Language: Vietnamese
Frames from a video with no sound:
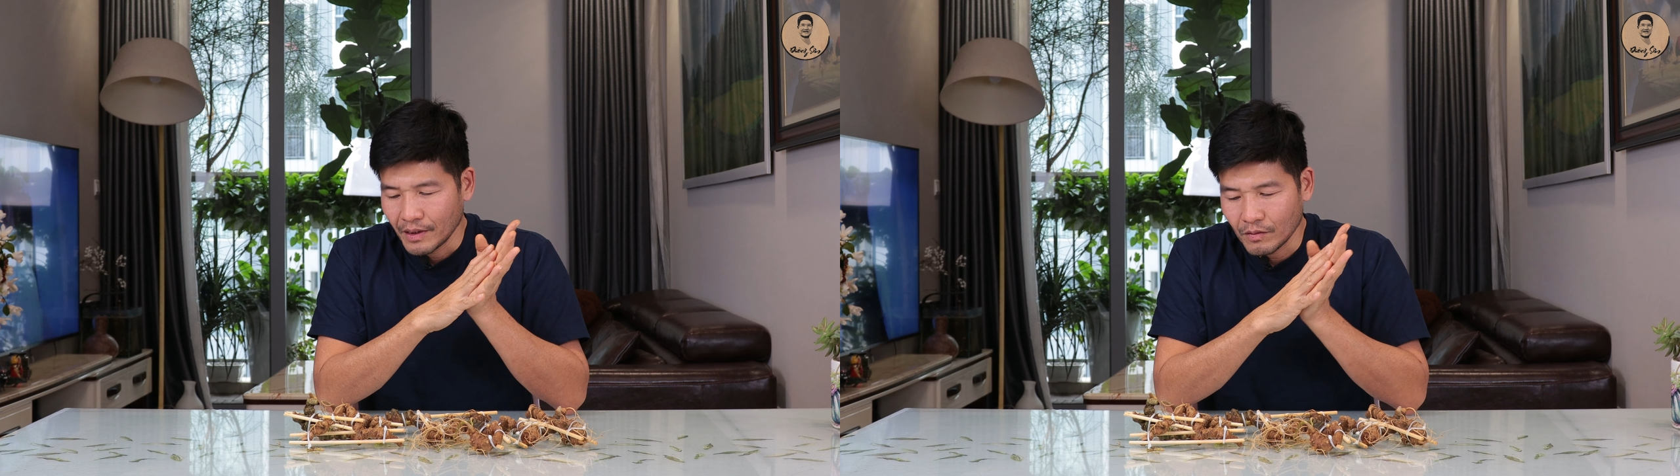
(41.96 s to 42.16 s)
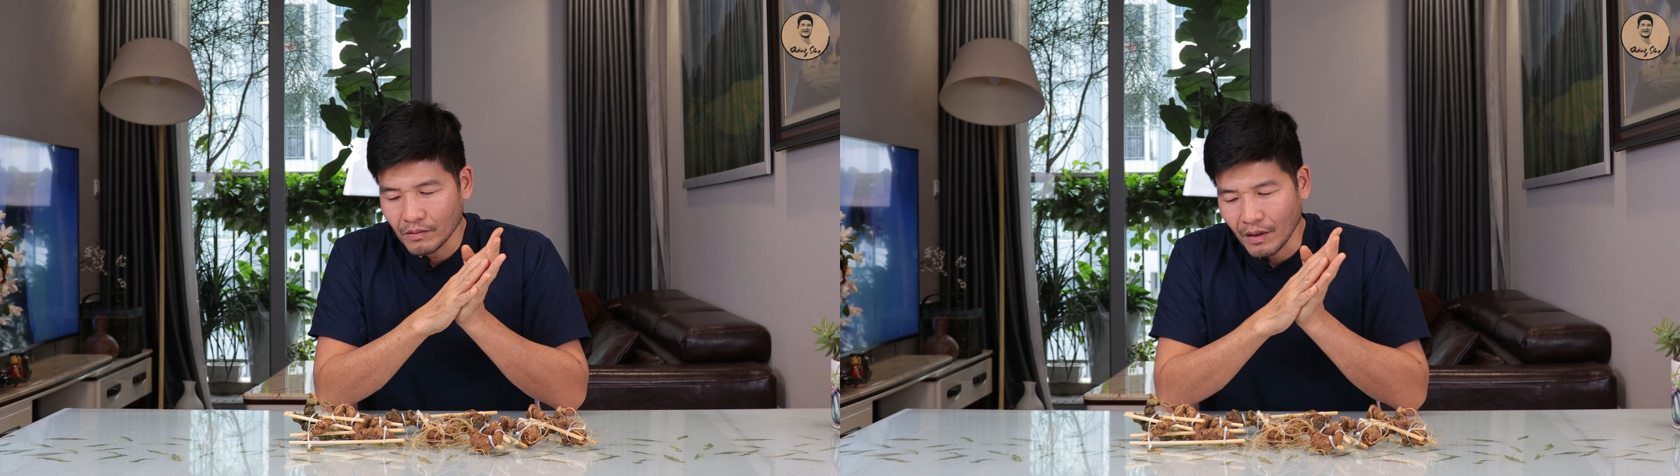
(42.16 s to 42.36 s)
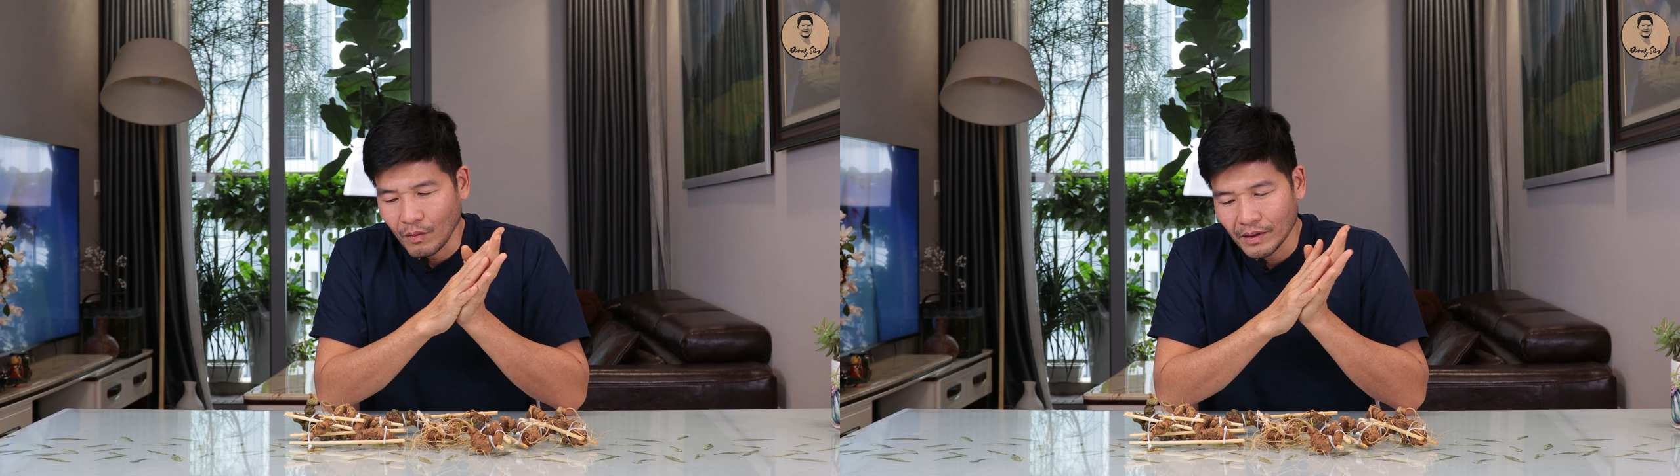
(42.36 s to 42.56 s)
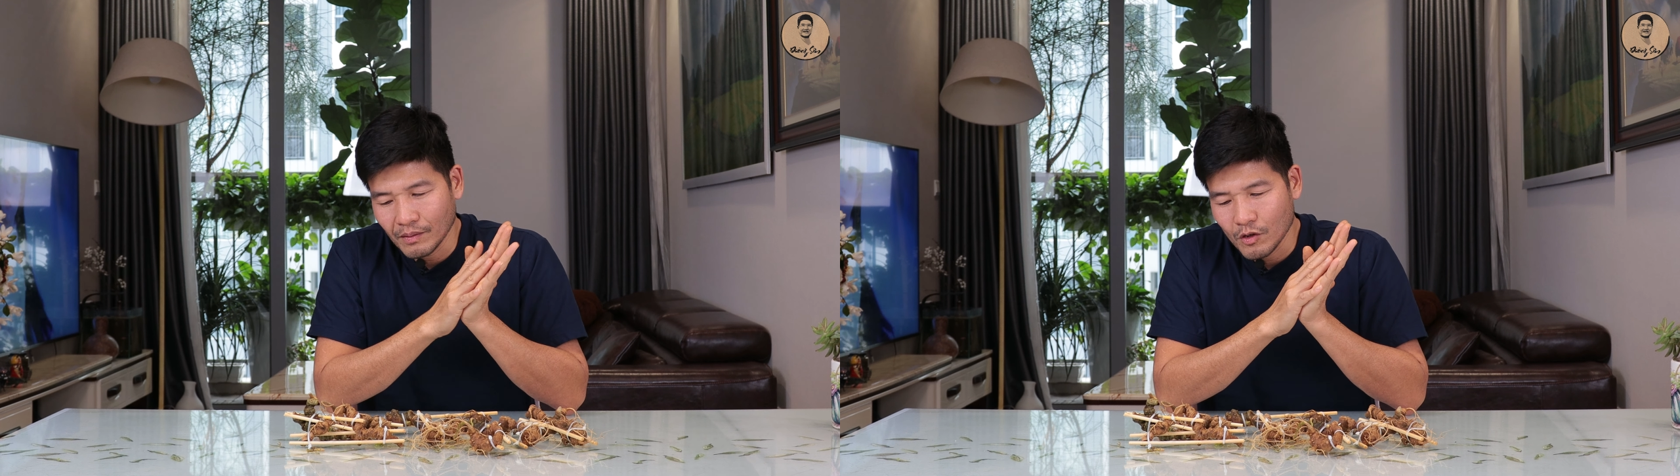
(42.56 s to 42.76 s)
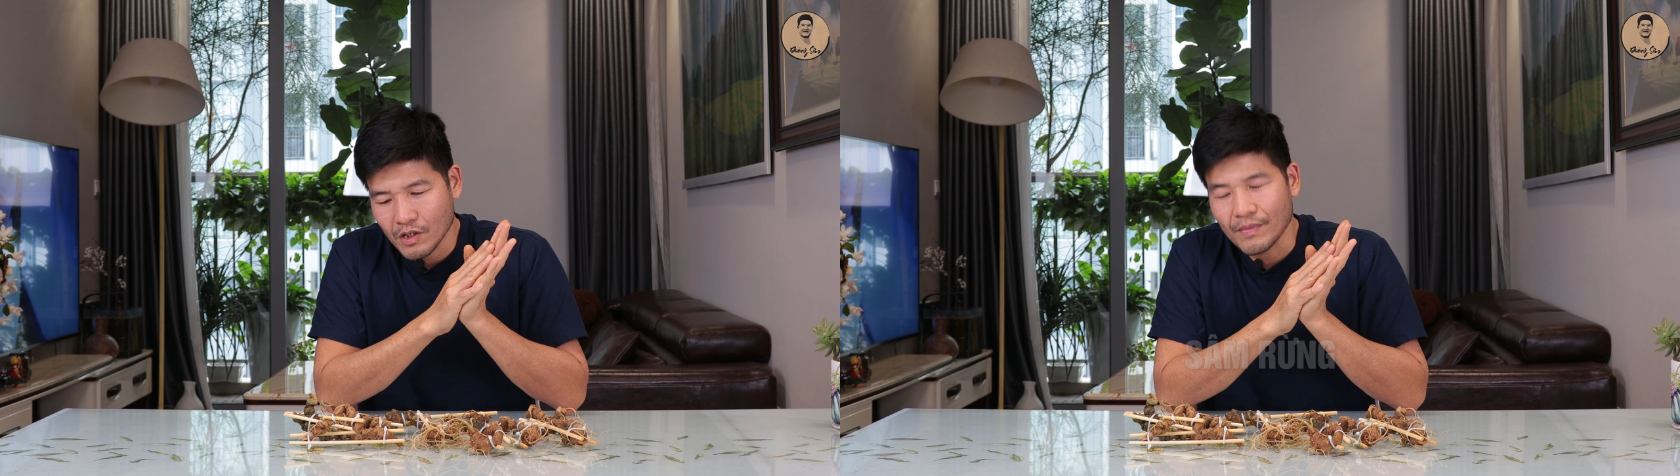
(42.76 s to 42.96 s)
thì chúng ta quay
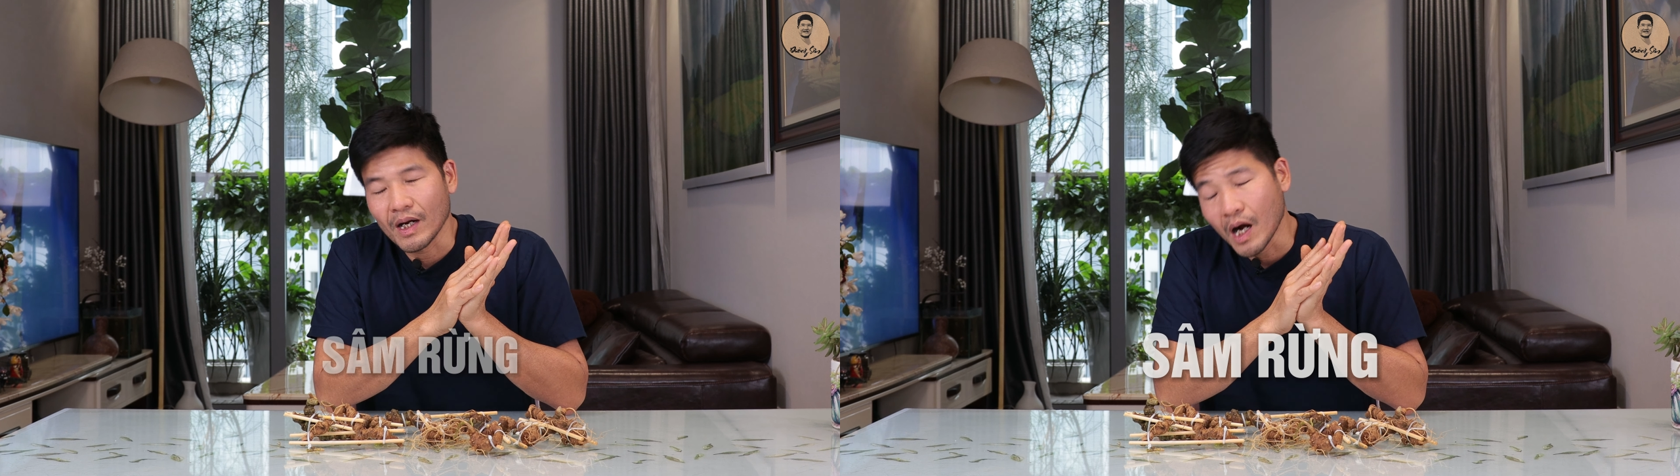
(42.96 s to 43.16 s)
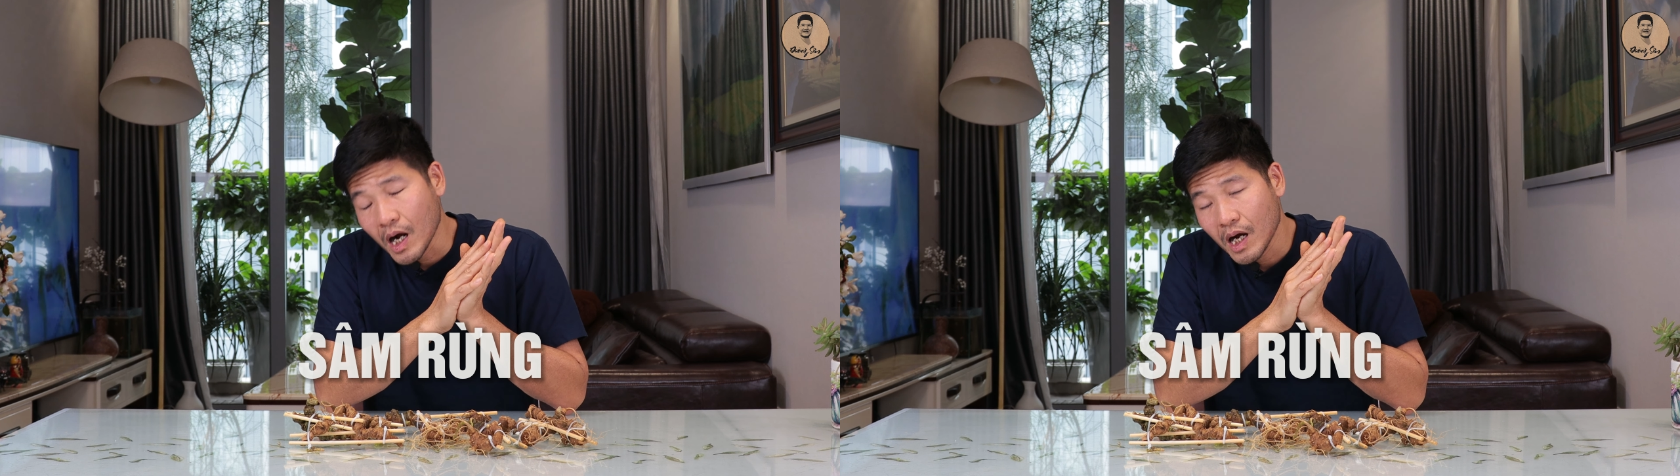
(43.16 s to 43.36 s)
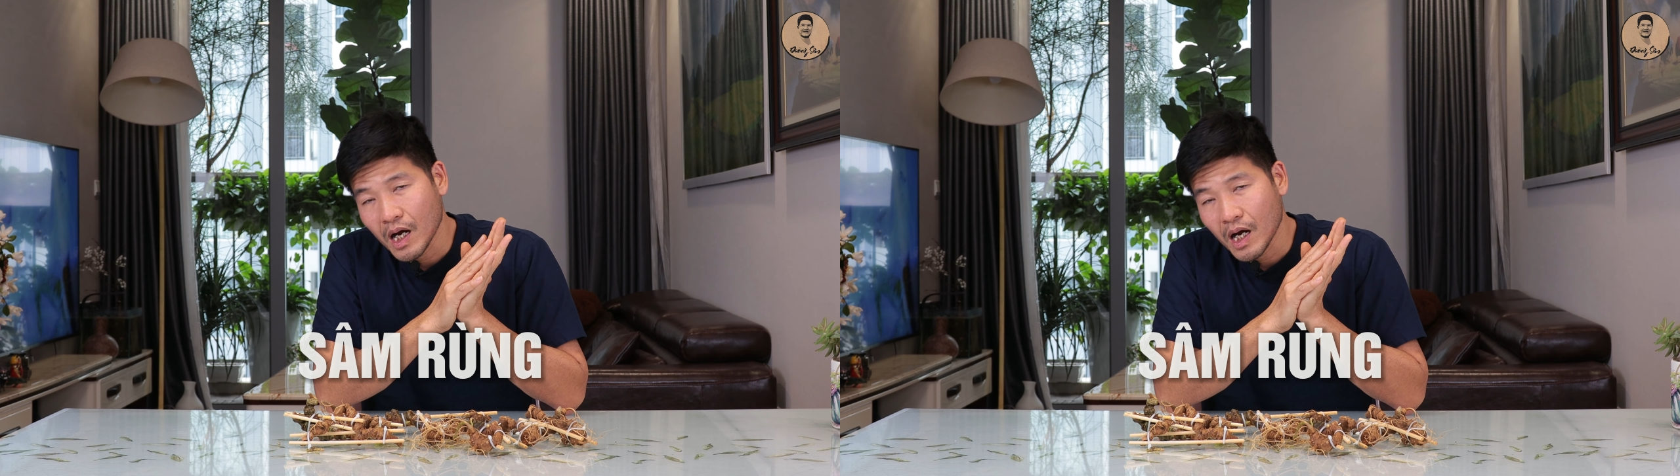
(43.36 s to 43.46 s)
sang mua sâm rừng,